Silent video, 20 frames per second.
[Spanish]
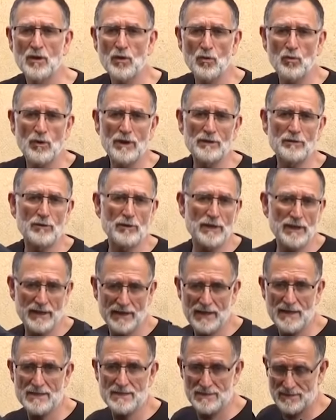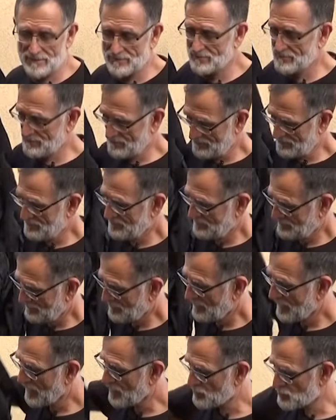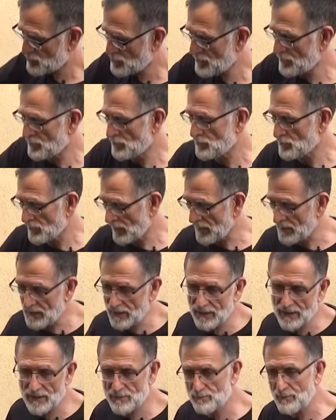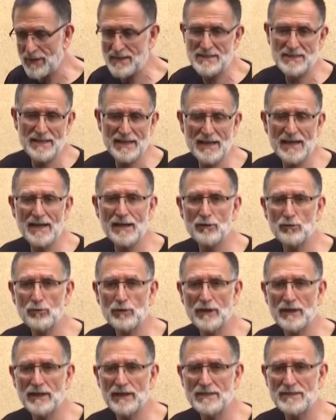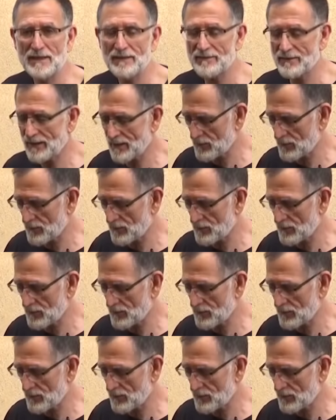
cuando llegas a un sitio que quieres pasear o quieres hacer